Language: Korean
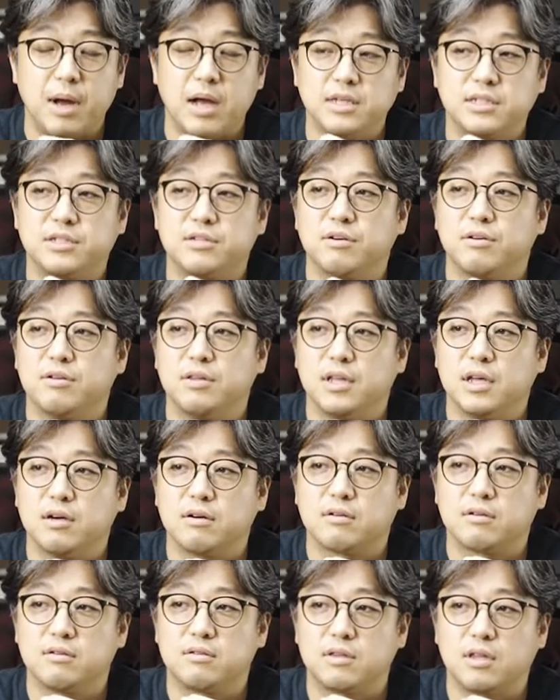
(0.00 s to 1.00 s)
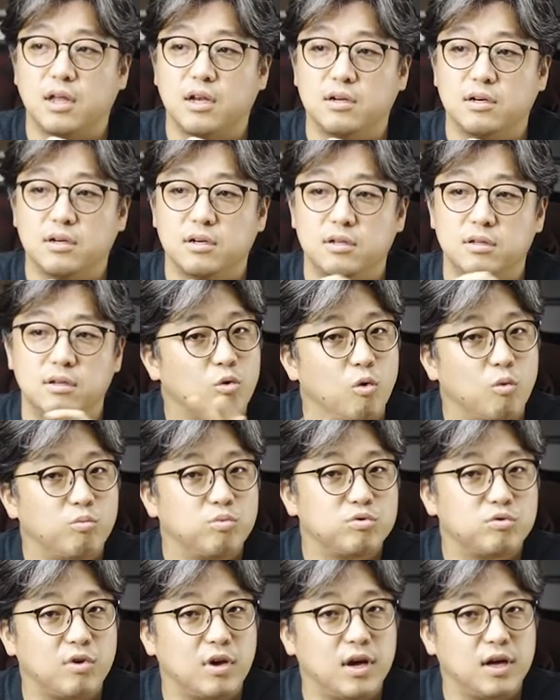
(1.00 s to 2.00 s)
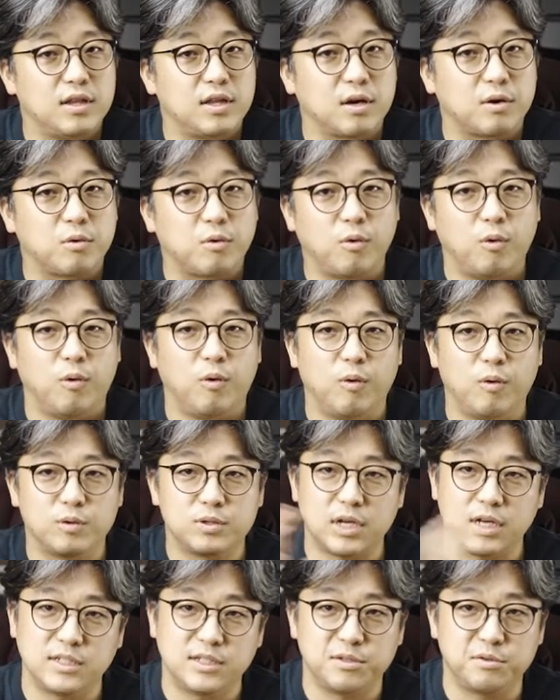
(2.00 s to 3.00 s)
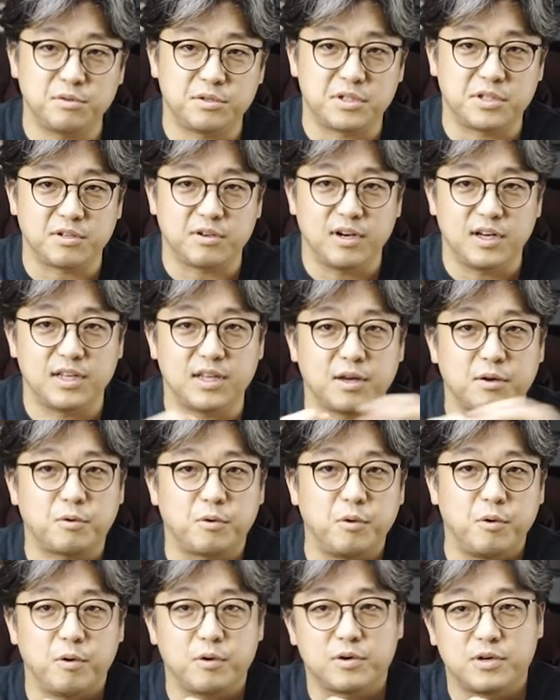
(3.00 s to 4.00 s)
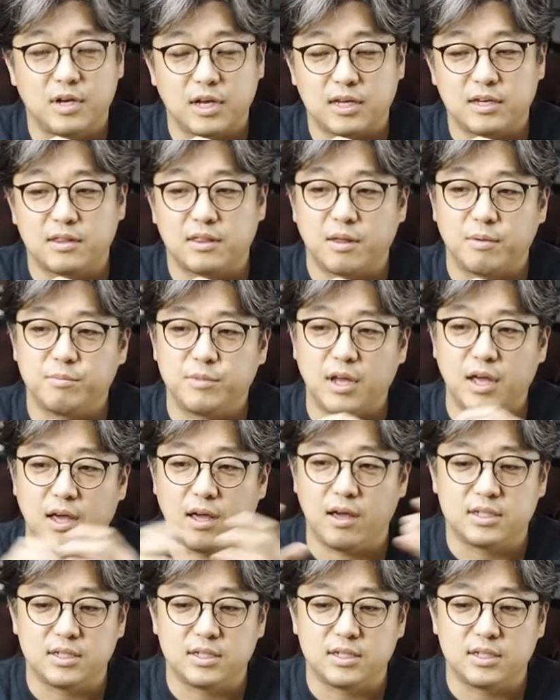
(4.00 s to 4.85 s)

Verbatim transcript: 많이 찍었는데요. 그때는 공부도 해야 됐고 사진도 찍어야 됐고 그랬기 때문에